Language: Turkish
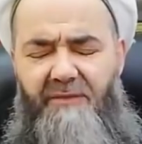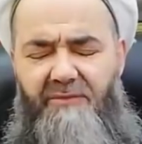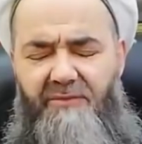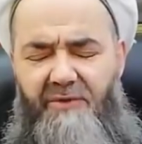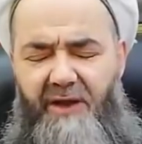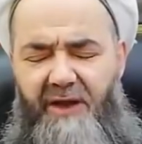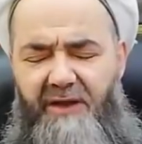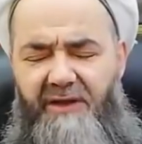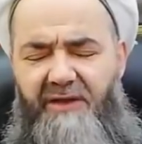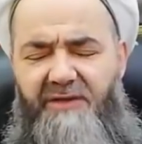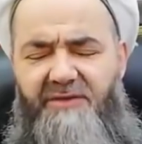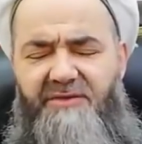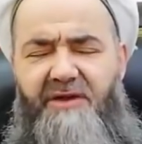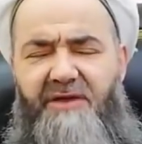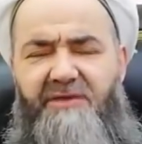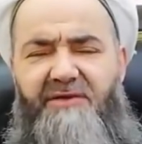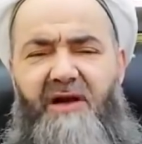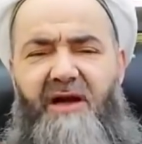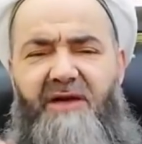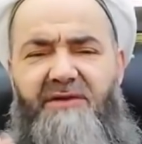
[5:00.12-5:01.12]
Abdüyâkene
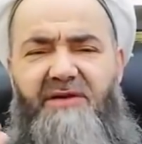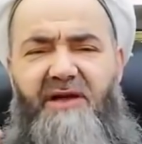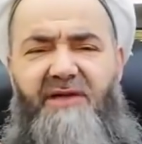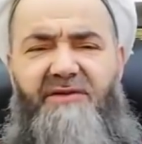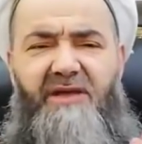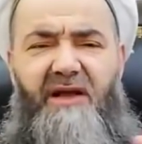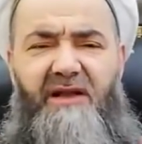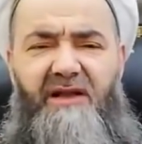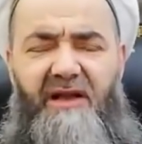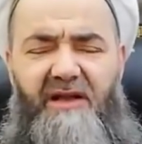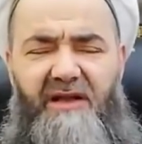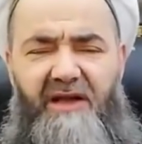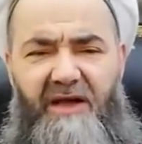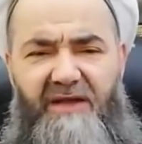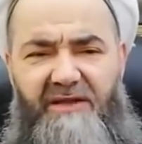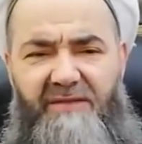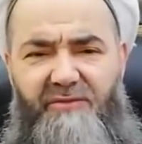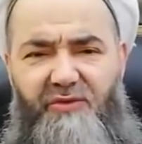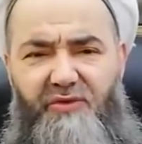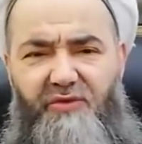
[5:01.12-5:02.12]
ancak senden
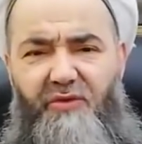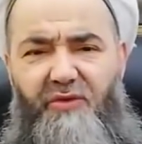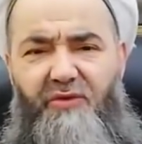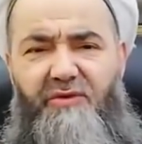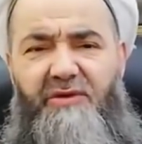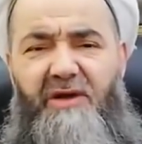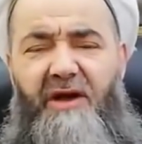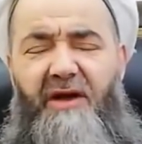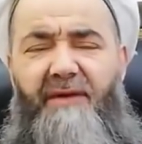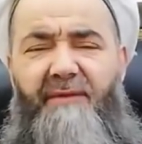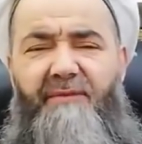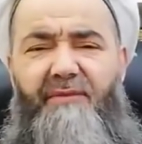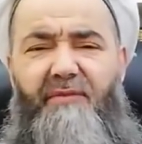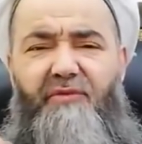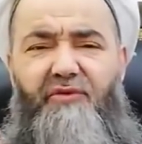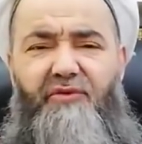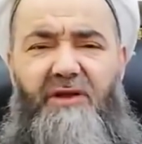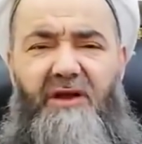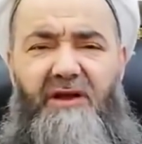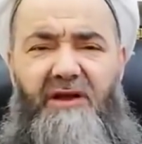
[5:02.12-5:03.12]
yardım istiyoruz ya
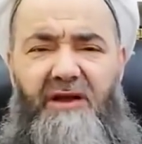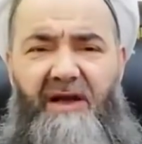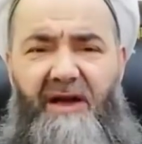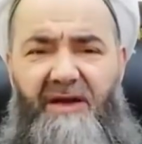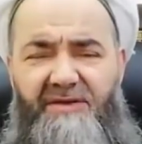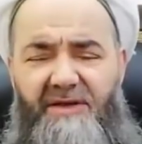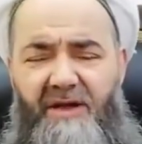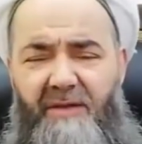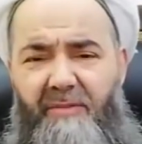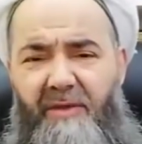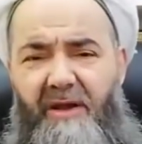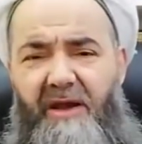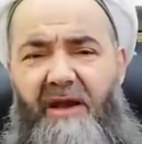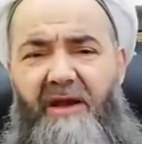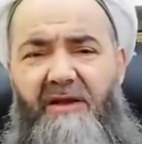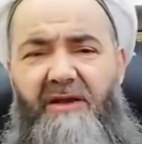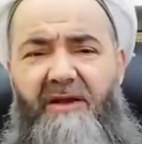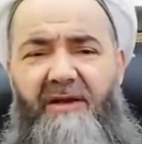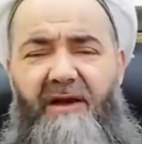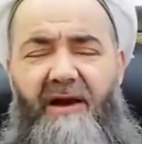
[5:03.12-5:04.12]
Rabbi bu sene yağacak
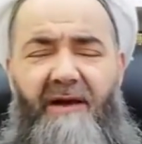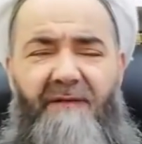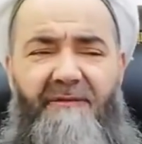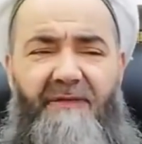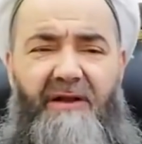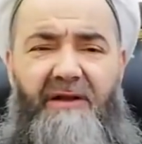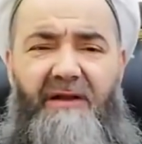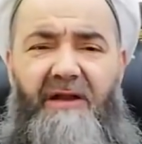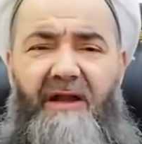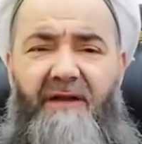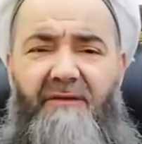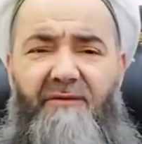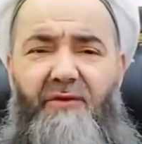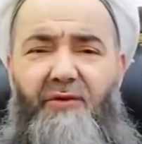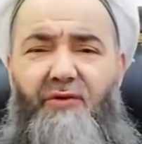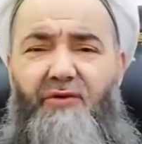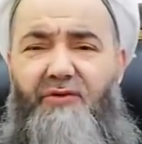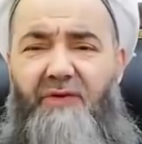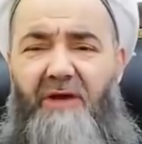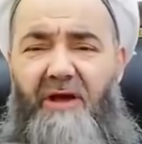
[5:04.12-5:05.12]
belalar, afetler,
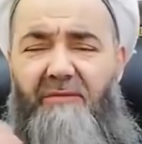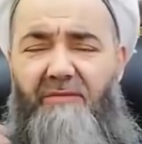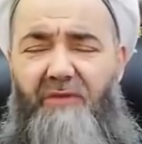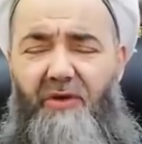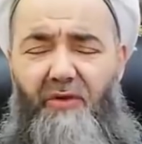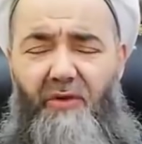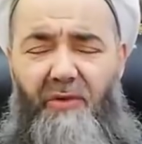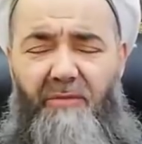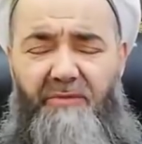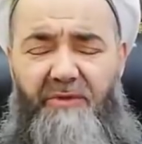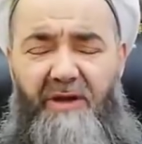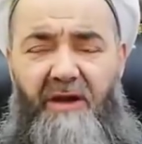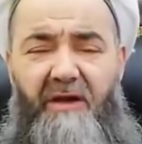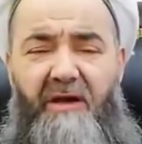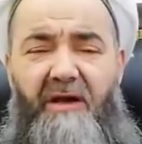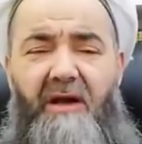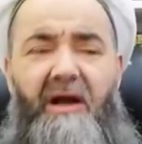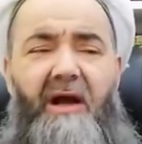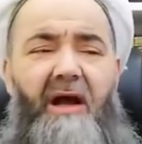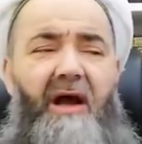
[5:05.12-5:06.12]
virüsler, mikroplar,
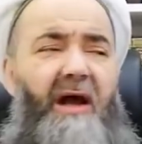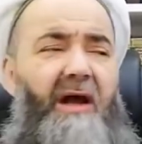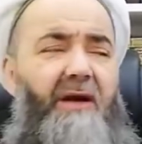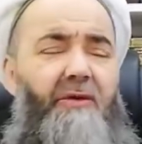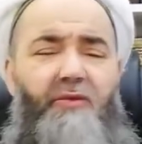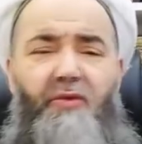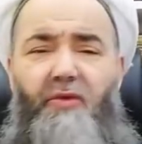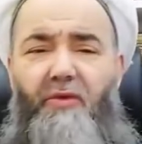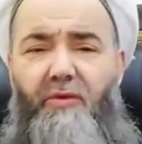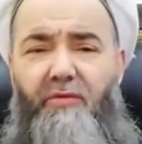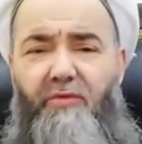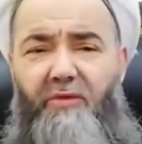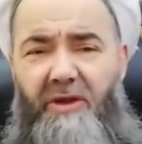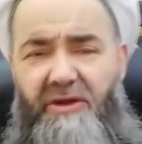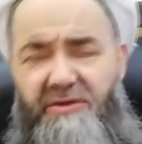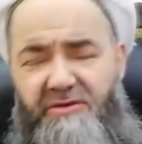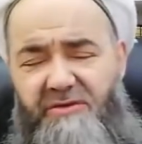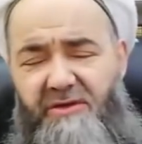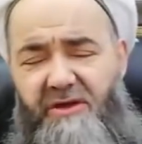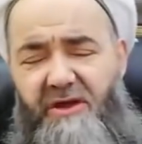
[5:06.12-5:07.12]
her türlü
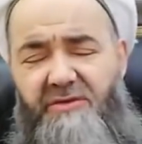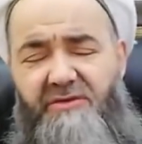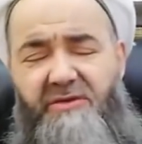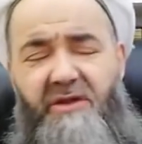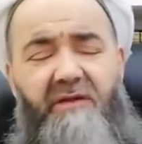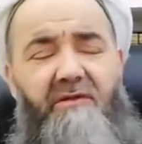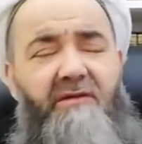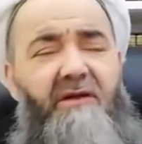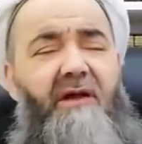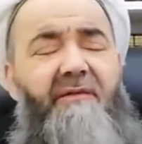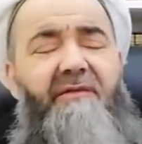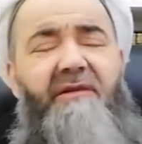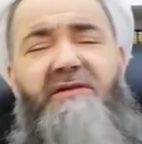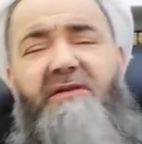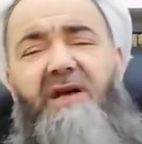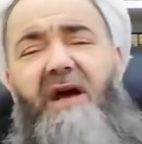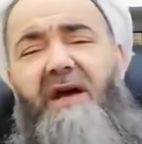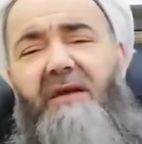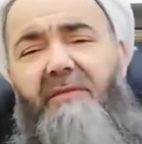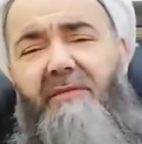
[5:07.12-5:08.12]
bulaşıcı hastalıklar ve
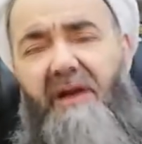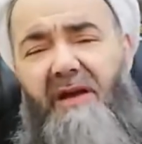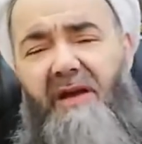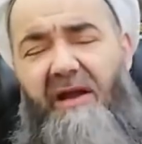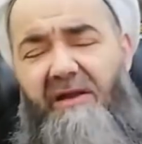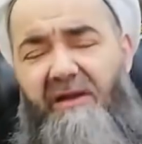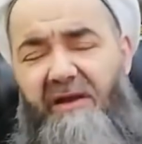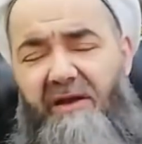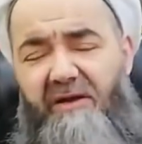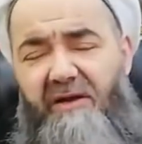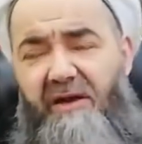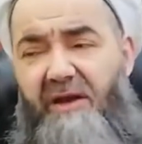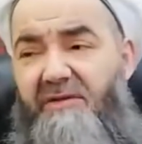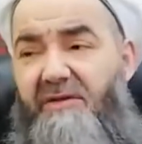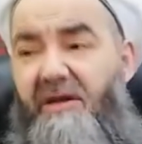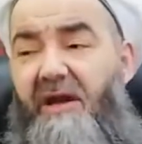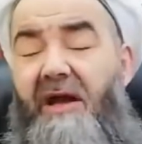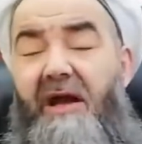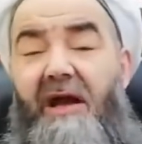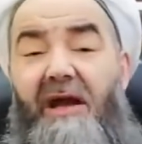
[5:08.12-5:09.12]
sair belalara
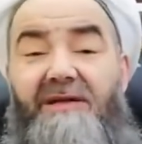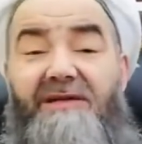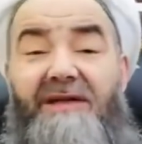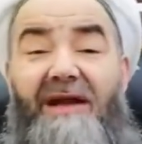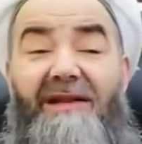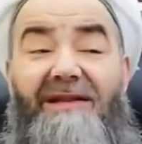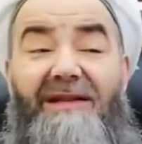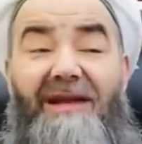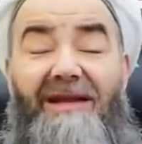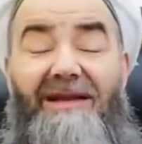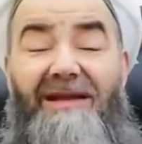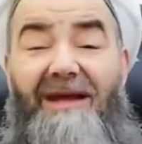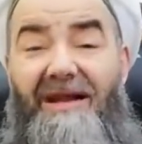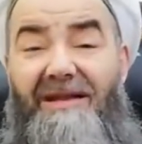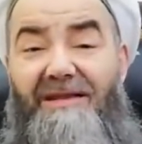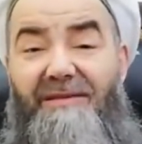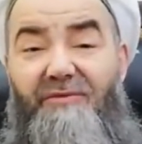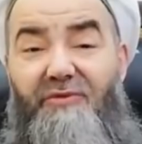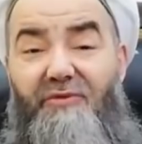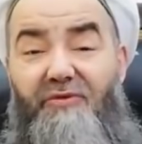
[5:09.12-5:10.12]
karşı senden
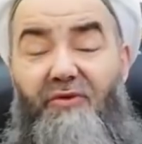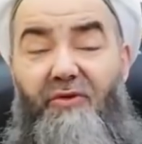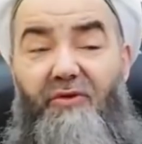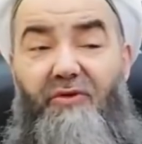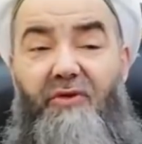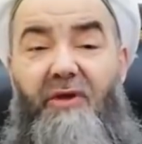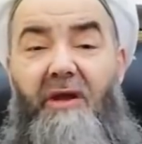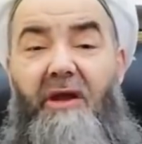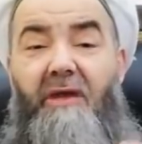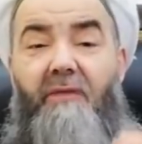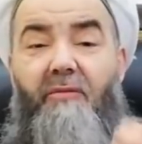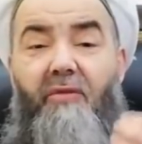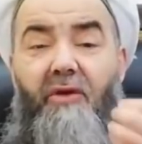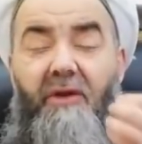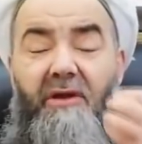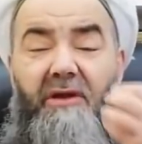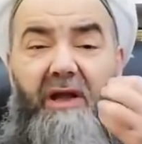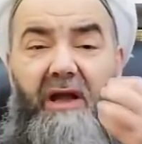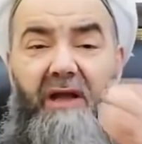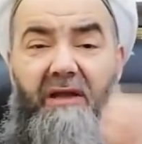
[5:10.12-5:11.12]
yardım istiyoruz.
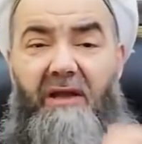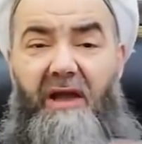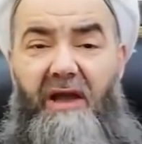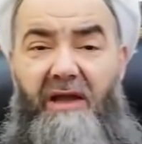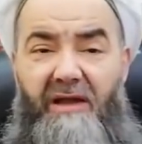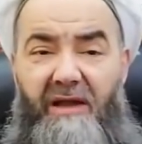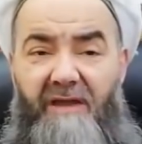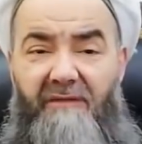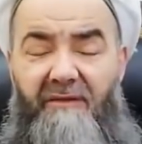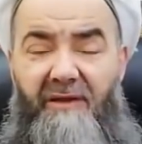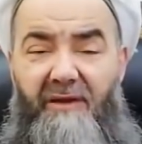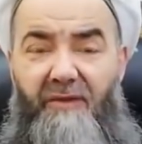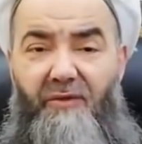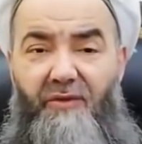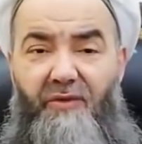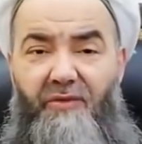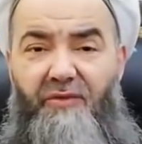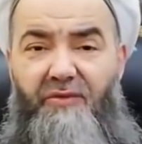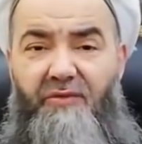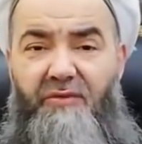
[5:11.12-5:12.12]
Burada Allah'a
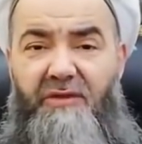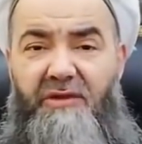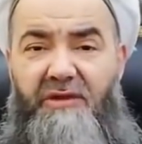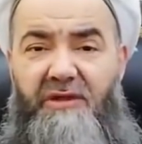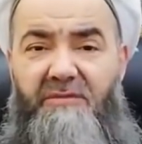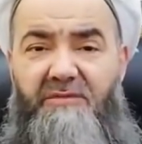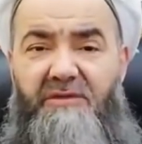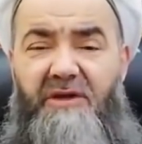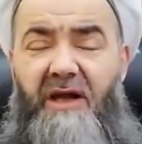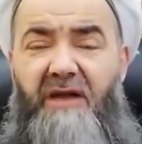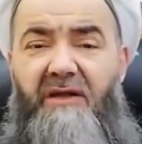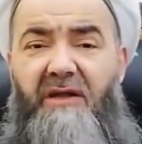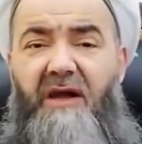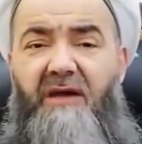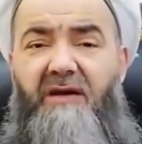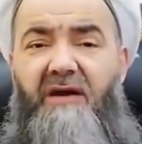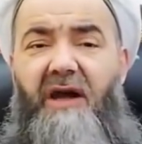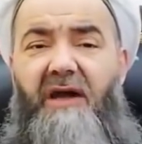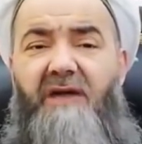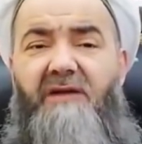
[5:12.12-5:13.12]
yalvarıyoruz. Kimse
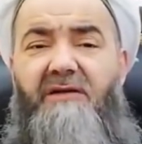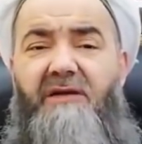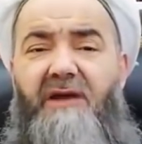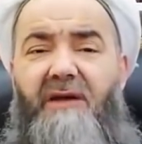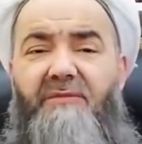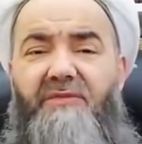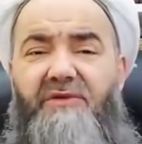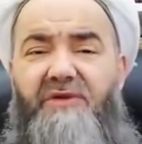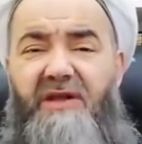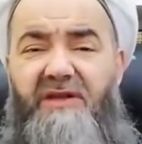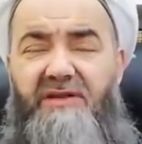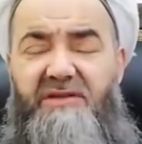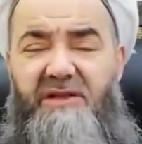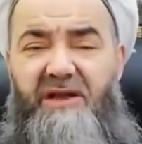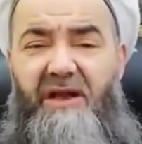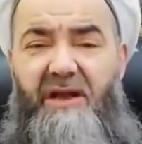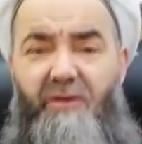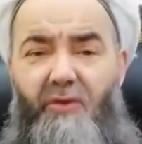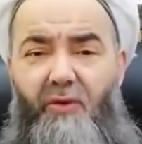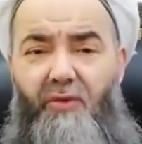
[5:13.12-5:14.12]
Allah'ın kayrından bir şey
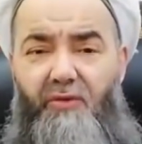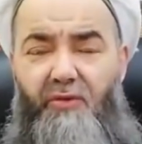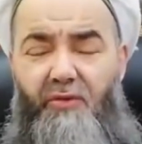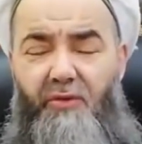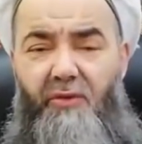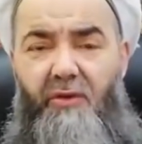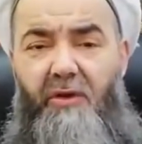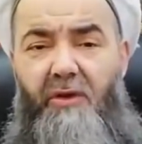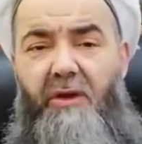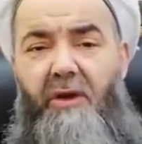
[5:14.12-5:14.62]
isteyen yoktur.